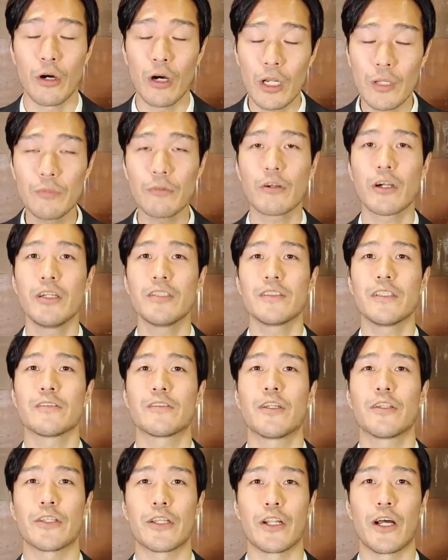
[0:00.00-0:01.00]
だいぶ改善
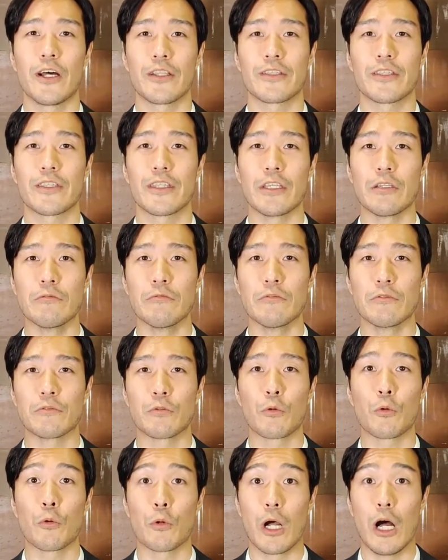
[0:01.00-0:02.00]
されたなっていう
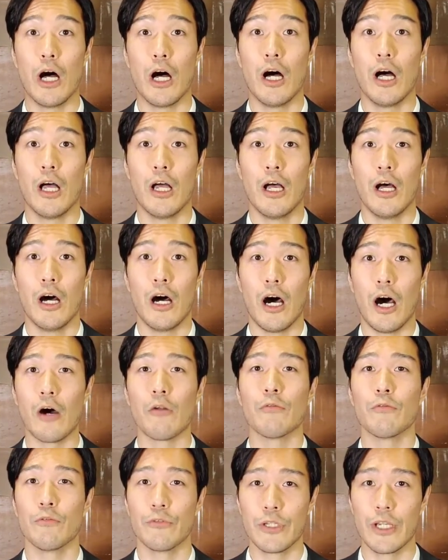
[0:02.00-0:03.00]
ところがあ
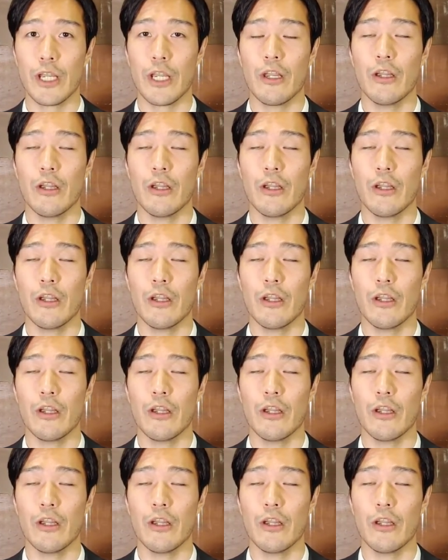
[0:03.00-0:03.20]
るので、